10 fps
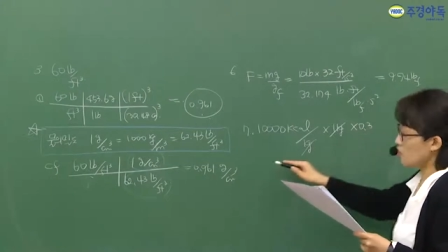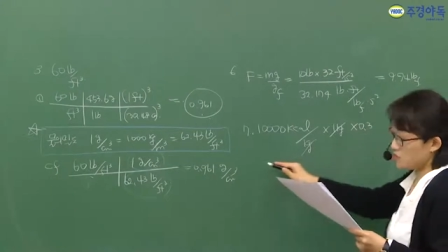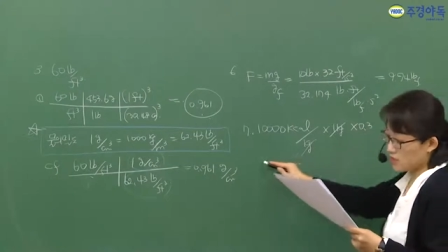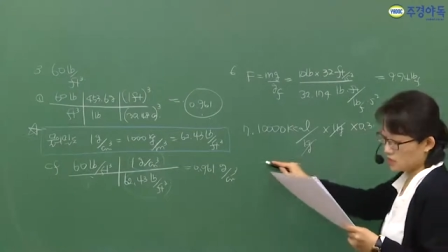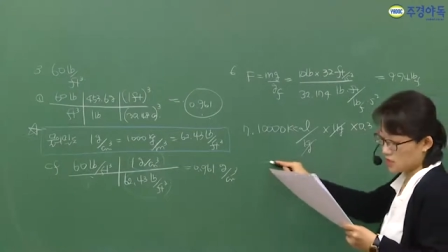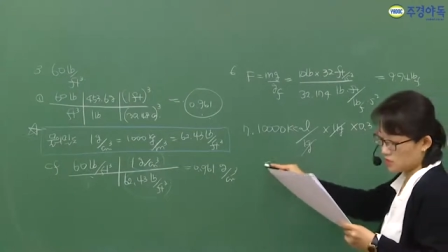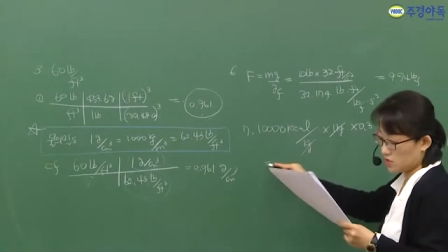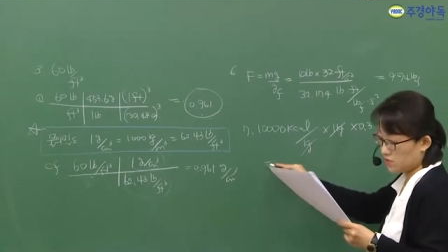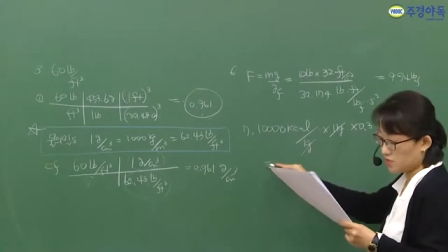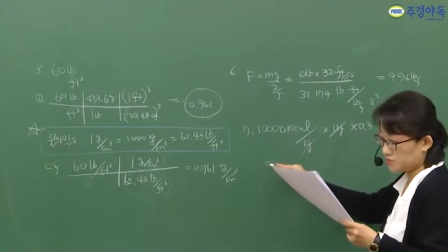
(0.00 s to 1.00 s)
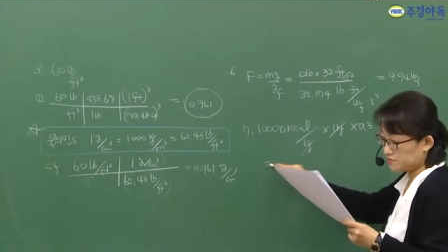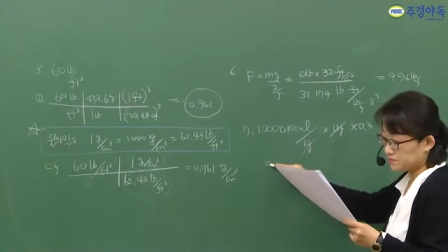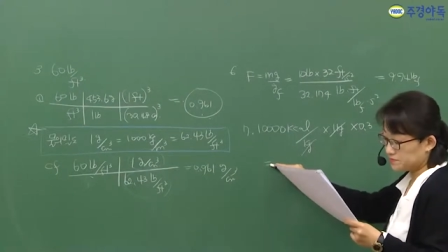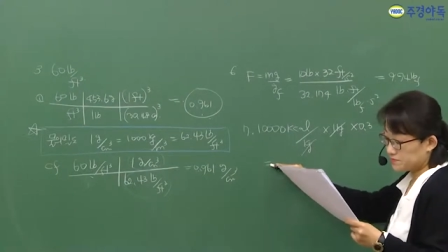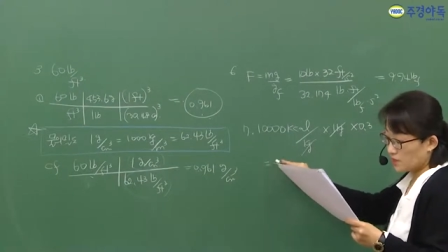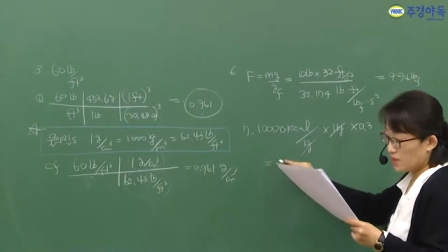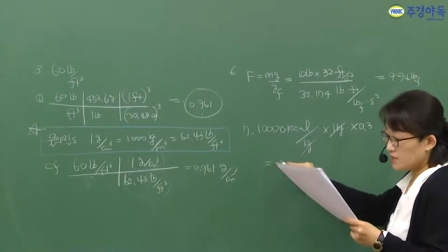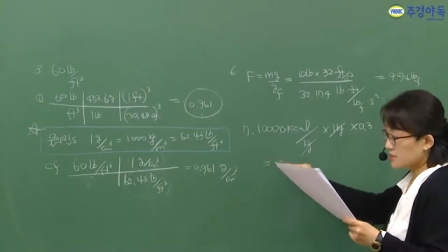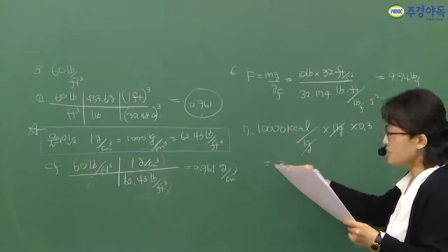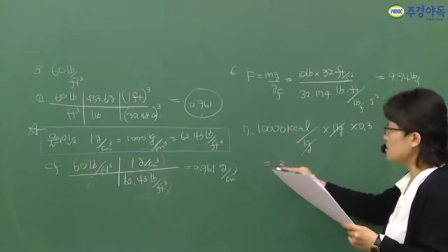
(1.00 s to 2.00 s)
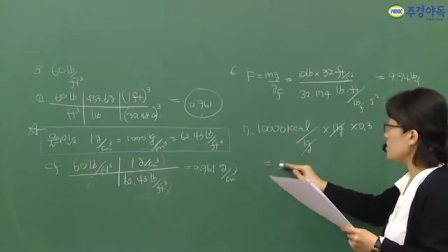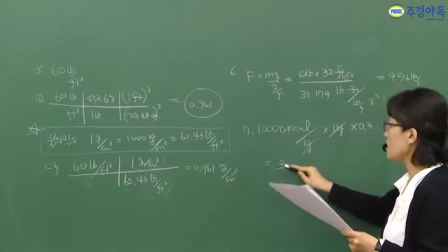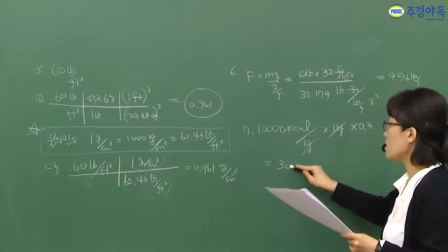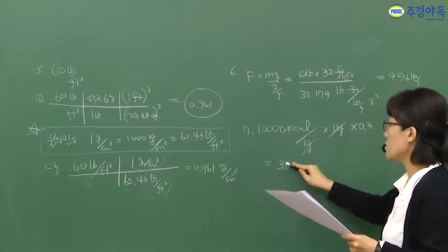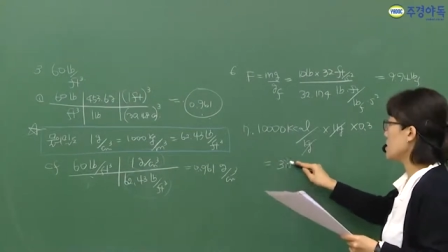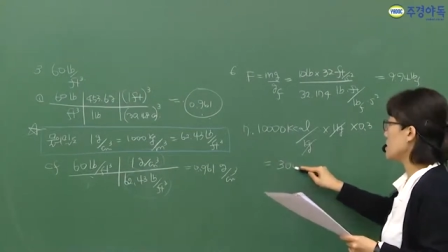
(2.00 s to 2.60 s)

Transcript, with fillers: 얼마가 나오냐면 3,000 칼로리가